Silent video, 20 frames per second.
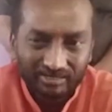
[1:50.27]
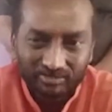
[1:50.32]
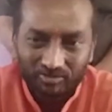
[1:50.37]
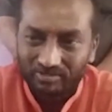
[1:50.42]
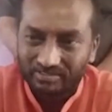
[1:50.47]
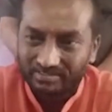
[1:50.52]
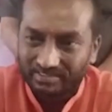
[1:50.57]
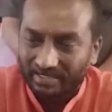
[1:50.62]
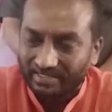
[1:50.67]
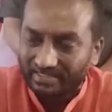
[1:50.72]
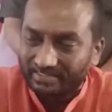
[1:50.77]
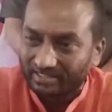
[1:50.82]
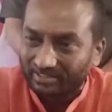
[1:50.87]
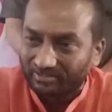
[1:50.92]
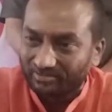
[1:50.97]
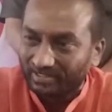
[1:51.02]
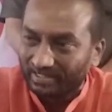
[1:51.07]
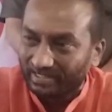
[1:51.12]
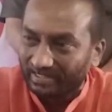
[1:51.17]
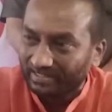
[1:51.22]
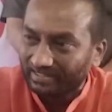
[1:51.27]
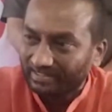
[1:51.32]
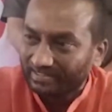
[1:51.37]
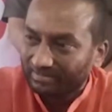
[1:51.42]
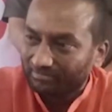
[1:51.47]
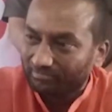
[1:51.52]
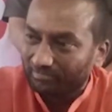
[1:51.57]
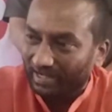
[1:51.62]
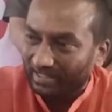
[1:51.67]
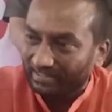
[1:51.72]
కొనసాగించకుండా
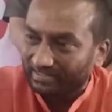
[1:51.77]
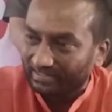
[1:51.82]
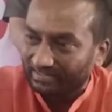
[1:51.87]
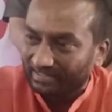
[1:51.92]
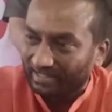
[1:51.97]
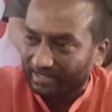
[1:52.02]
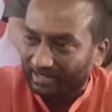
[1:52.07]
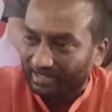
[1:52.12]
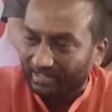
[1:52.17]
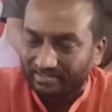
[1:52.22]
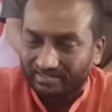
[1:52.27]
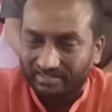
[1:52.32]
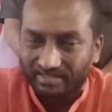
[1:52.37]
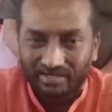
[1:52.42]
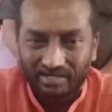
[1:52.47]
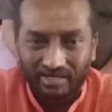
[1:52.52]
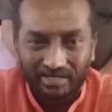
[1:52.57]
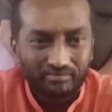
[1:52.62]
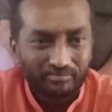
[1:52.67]
బాధ్యతారహిత్యంగా